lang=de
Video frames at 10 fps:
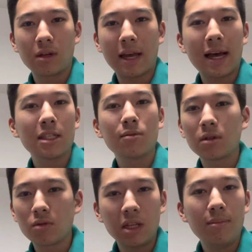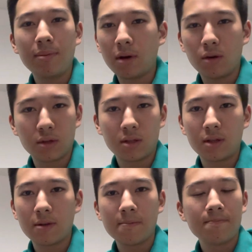gehasst wirst und Liebe brauchst,
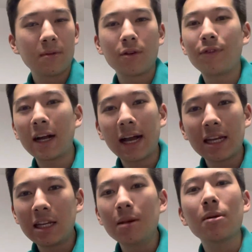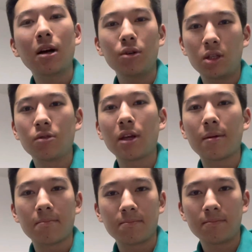Fang an, Liebe
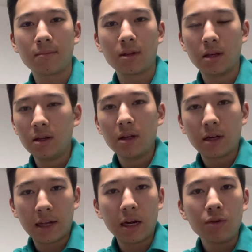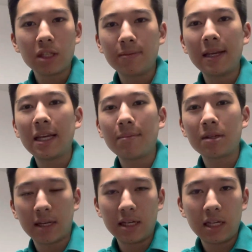rauszugeben. Genau deswegen gibt
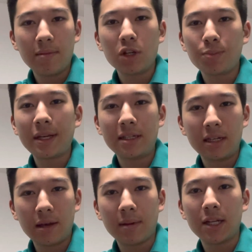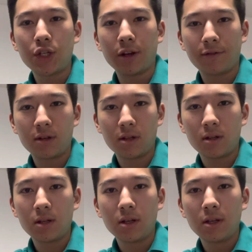es eine dementsprechende Gemeinschaft.
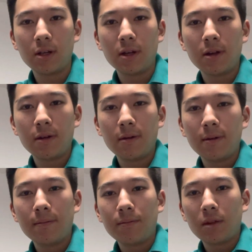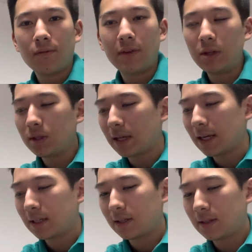Wenn du
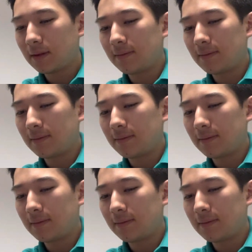sagst,